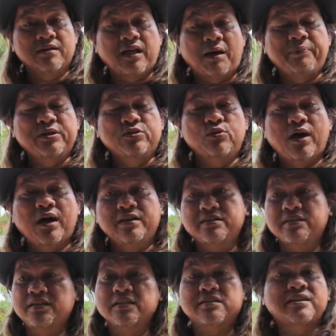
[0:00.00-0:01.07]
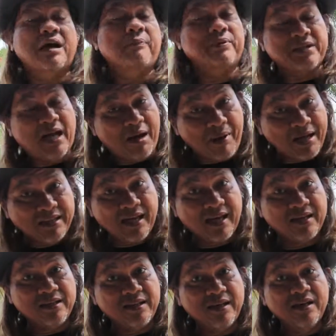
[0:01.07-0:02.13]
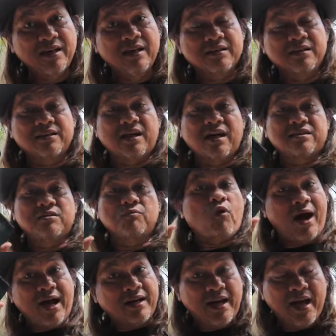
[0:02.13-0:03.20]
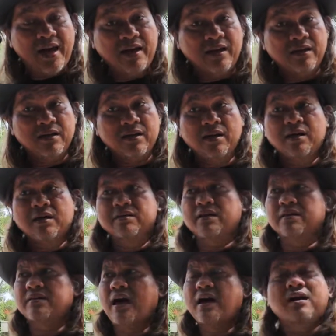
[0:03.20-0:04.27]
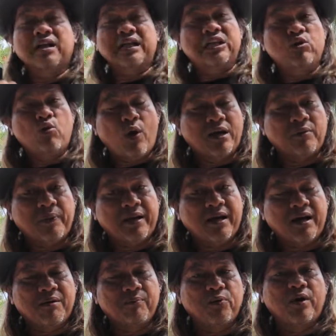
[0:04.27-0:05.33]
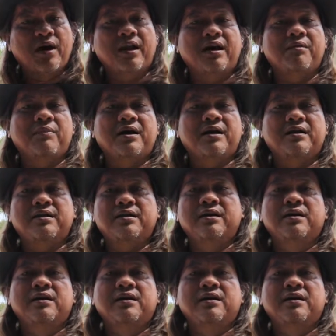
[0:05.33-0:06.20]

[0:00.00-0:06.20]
tapi juga di sini tentang persahabatan, tentang sebuah geng, tentang kerinduan pada kampung halaman.